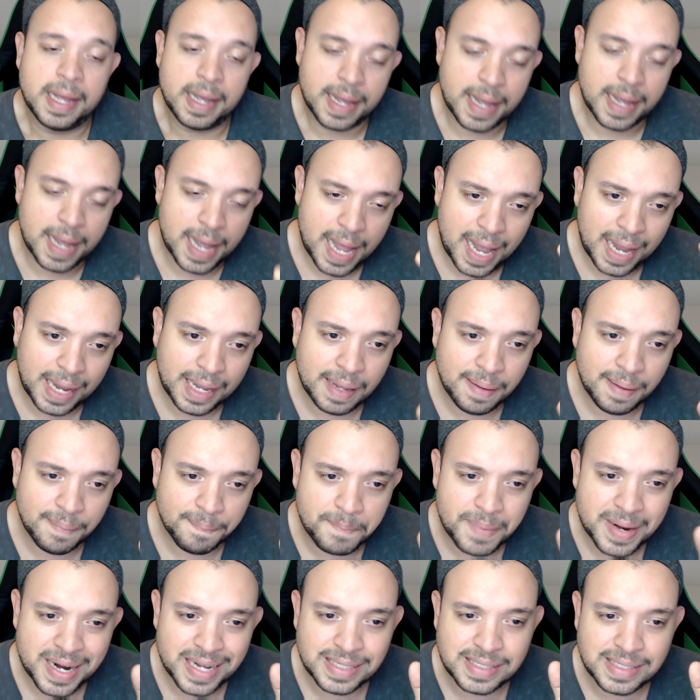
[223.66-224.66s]
É
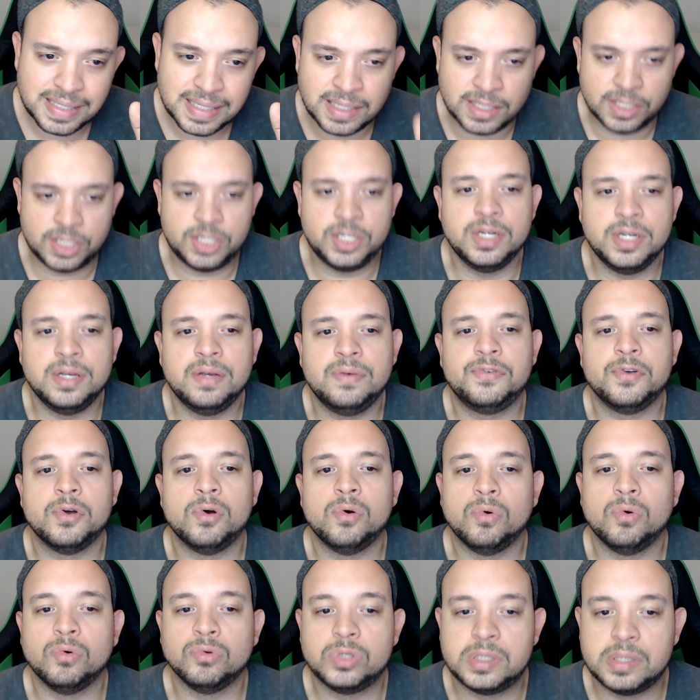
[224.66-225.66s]

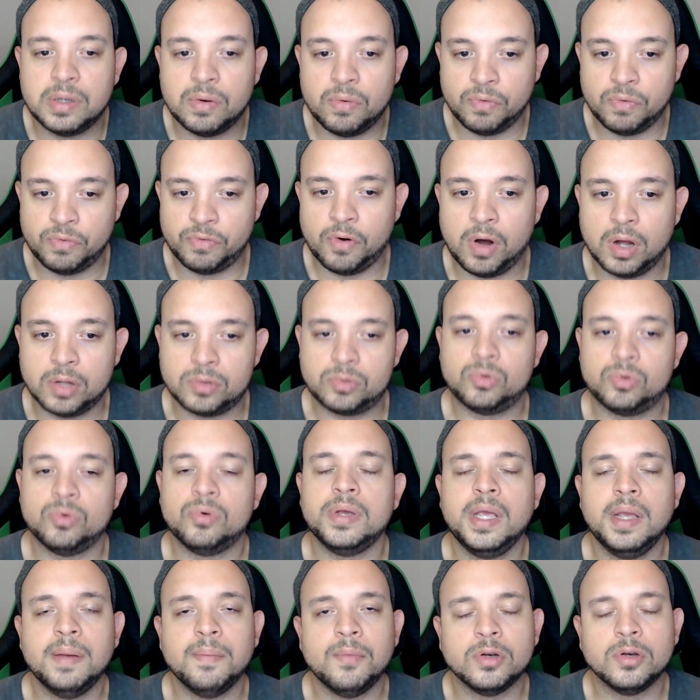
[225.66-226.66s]
imprescindível o seu voto
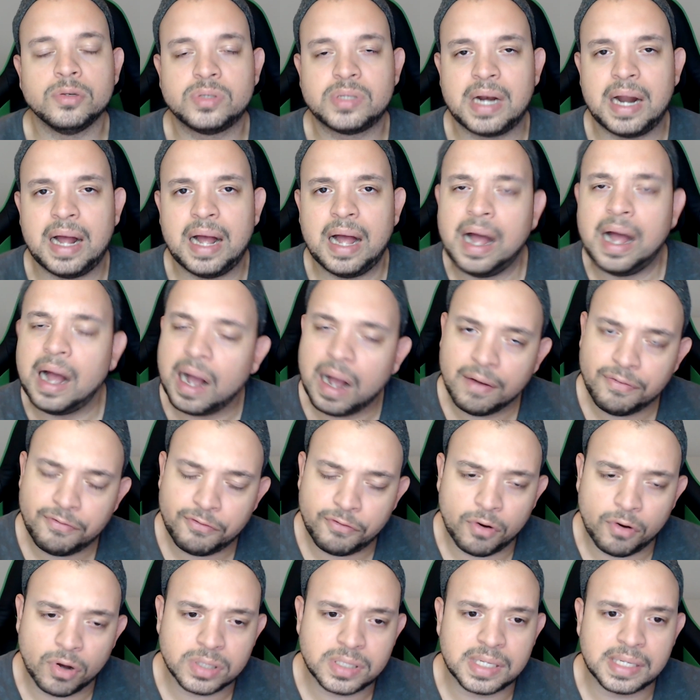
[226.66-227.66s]
e mostrar a
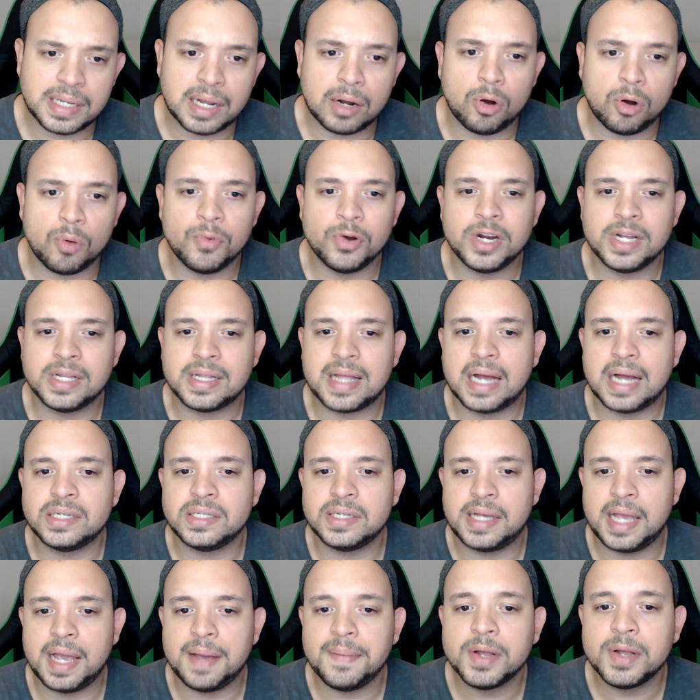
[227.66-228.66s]
força da
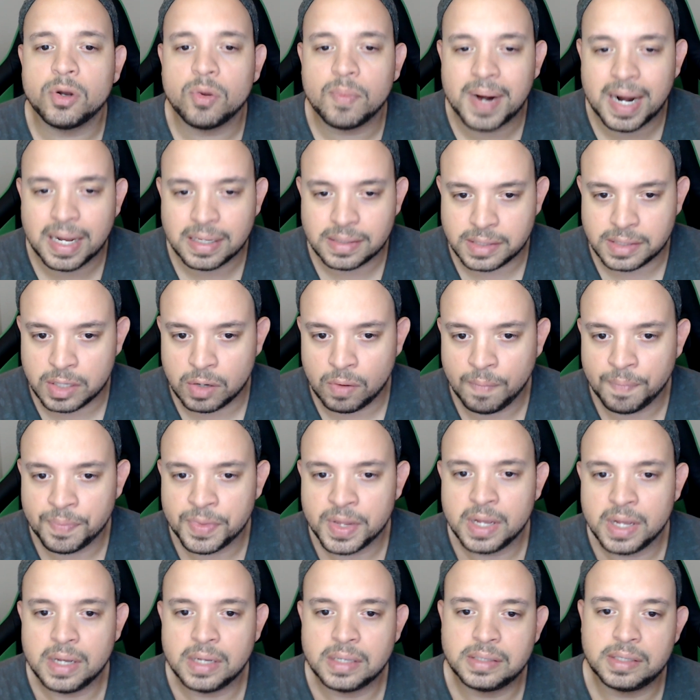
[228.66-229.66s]
comunidade gamer no Brasil,
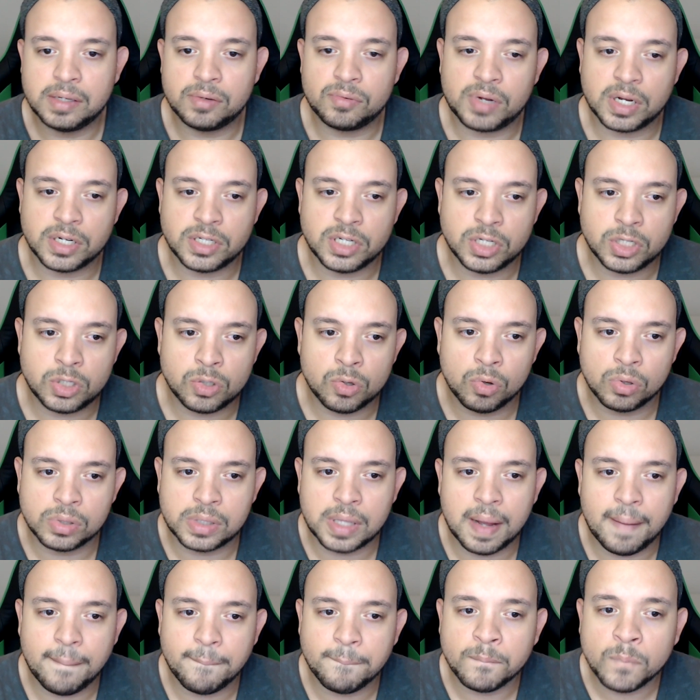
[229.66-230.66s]
sendo que a gente
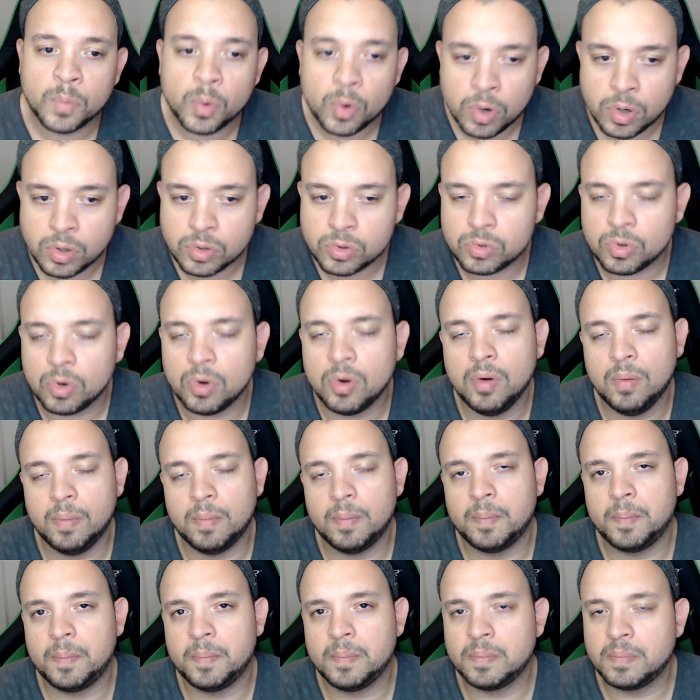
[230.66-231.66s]
luta muito
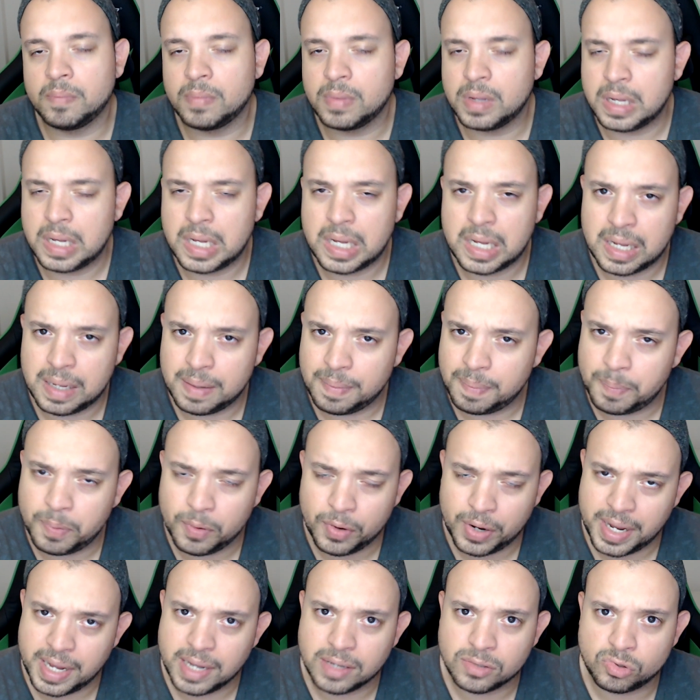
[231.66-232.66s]
uh,
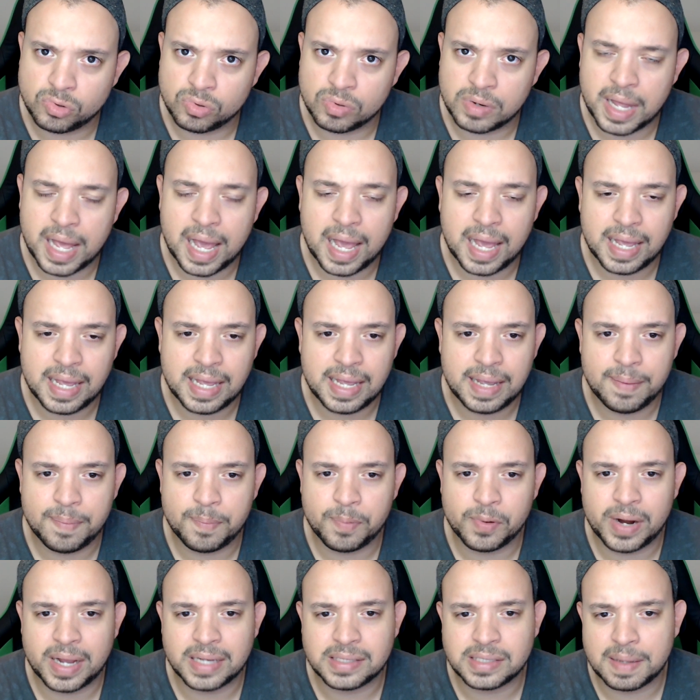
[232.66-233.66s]
por isso, né, e
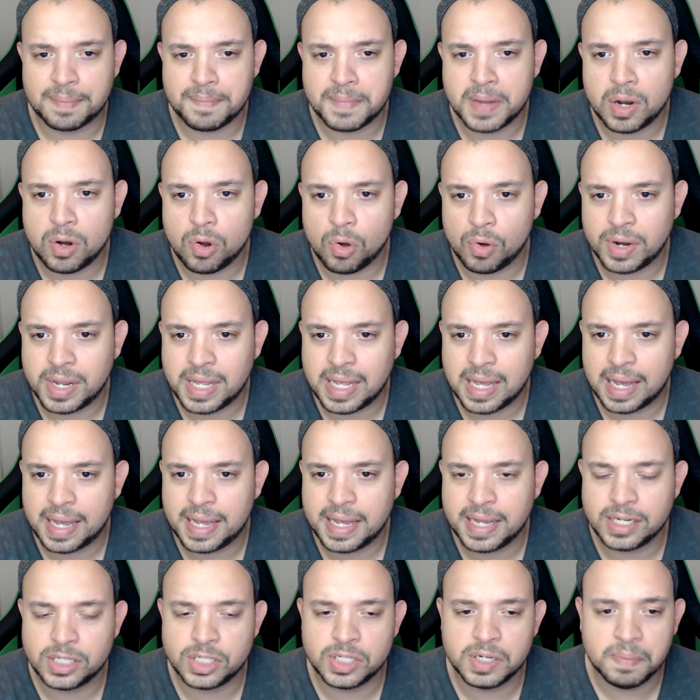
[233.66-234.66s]
por essa melhoria
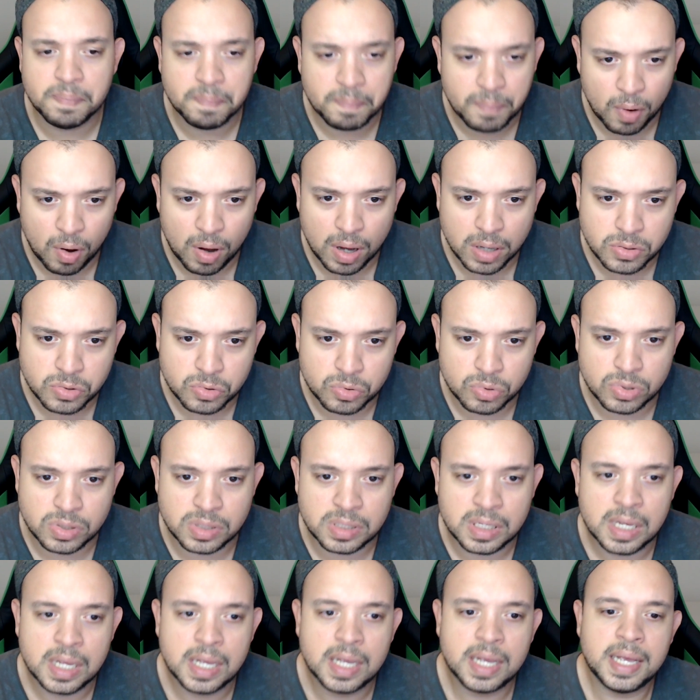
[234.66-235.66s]
aí de
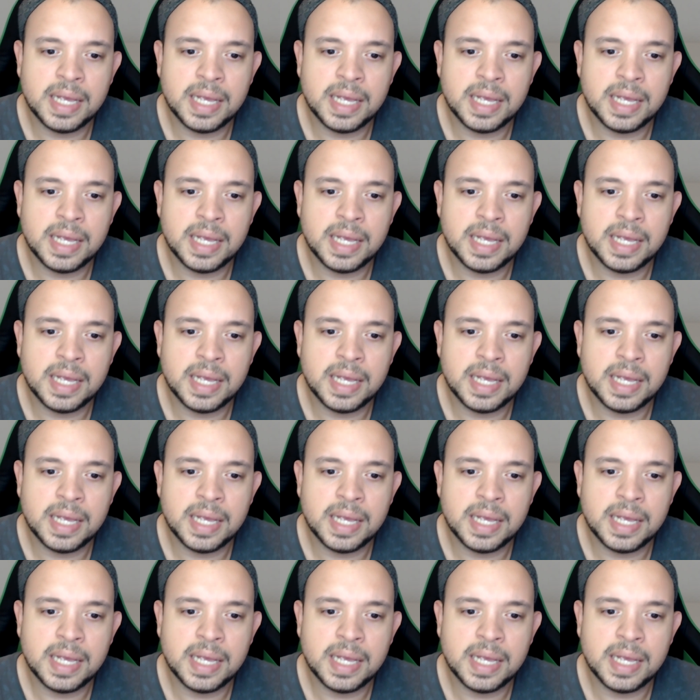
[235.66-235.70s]
impostos.